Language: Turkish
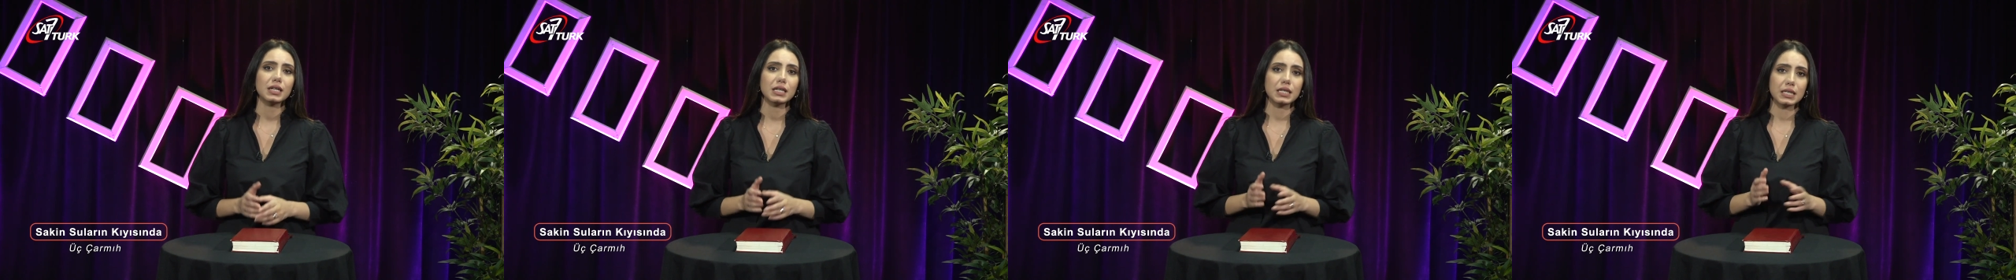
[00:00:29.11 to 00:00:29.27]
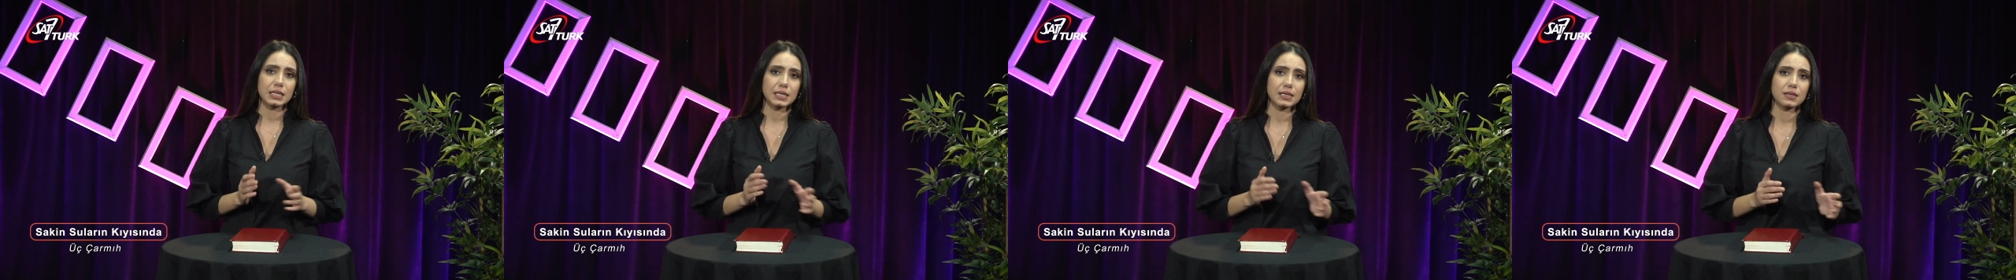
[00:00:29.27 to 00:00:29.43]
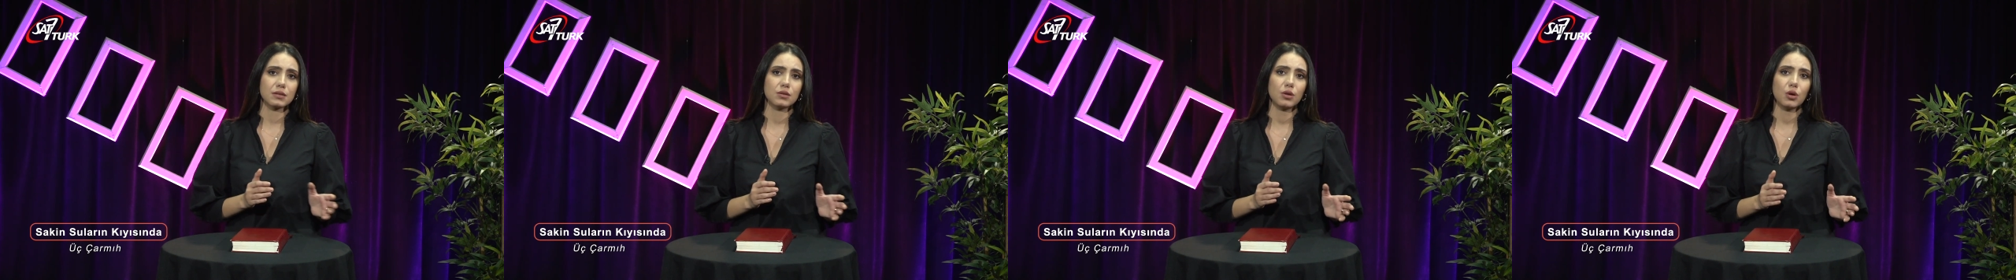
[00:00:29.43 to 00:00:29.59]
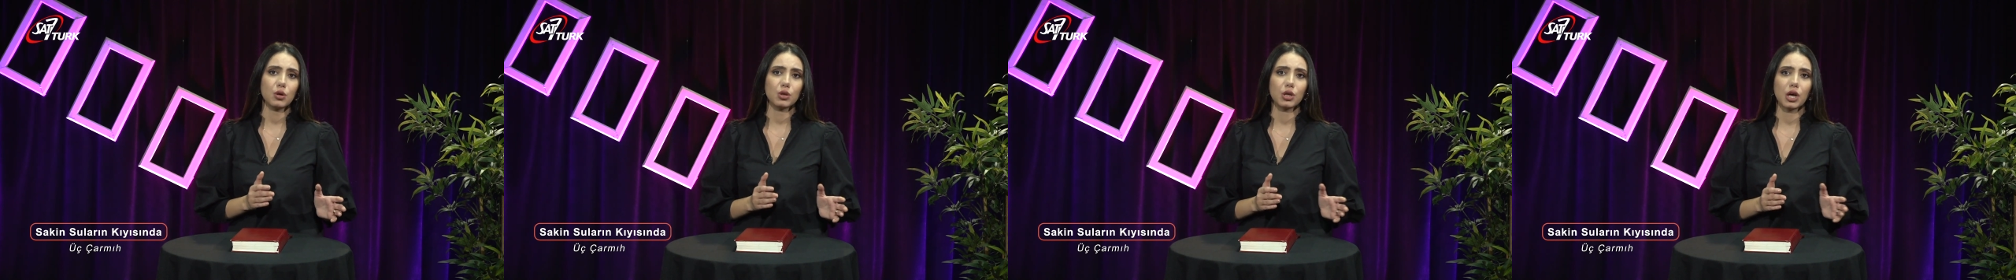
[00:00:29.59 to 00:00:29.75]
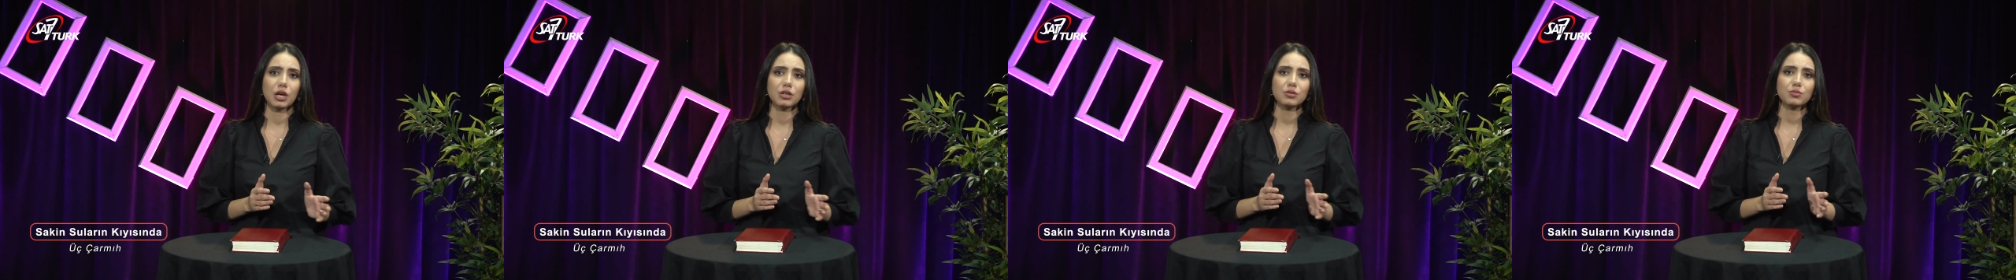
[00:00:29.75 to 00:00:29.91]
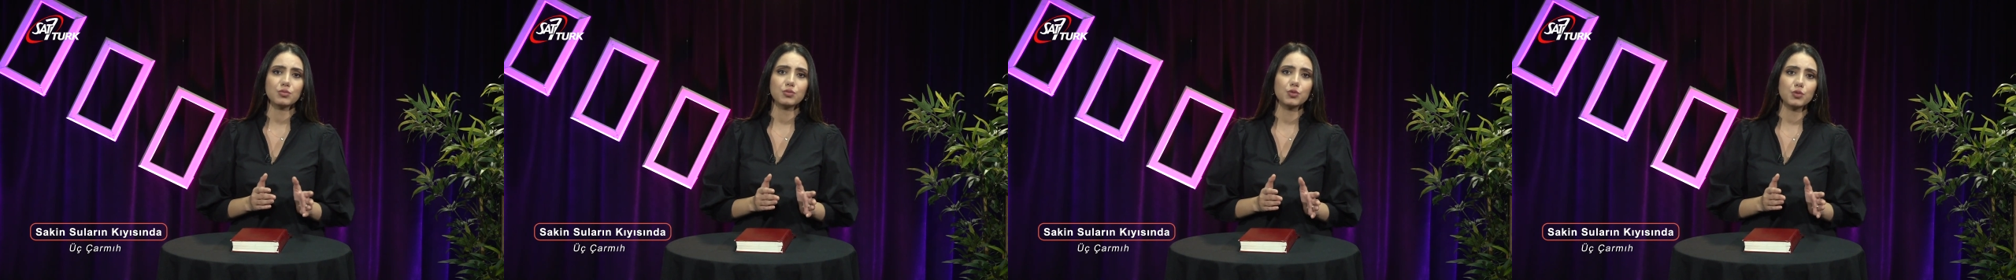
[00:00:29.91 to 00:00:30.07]
asılı
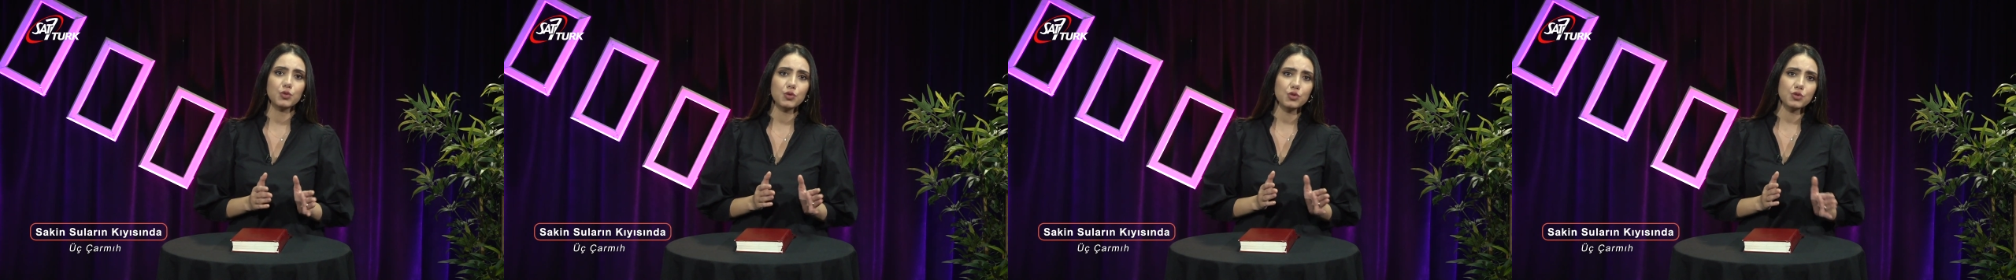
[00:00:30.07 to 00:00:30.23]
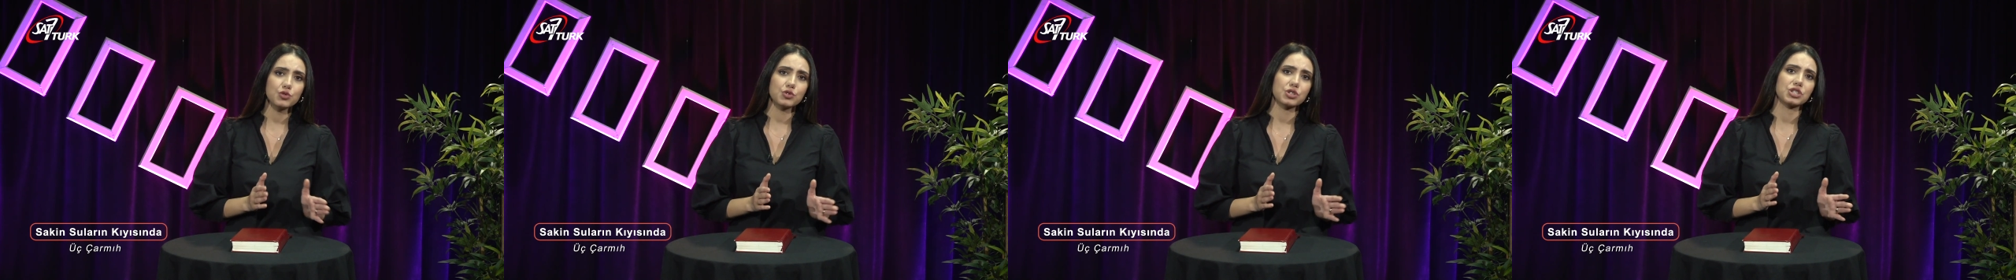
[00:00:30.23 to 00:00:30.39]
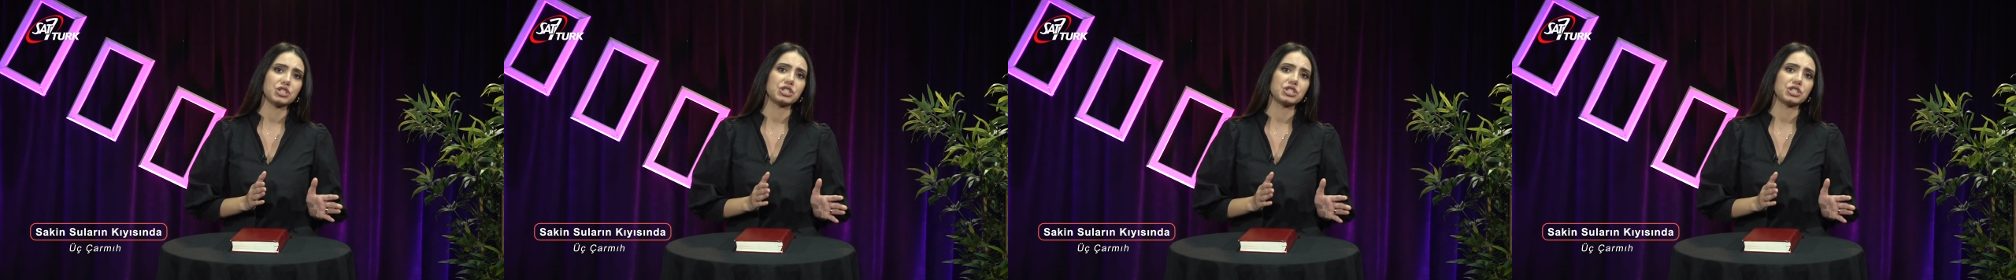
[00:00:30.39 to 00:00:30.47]
olan bu üç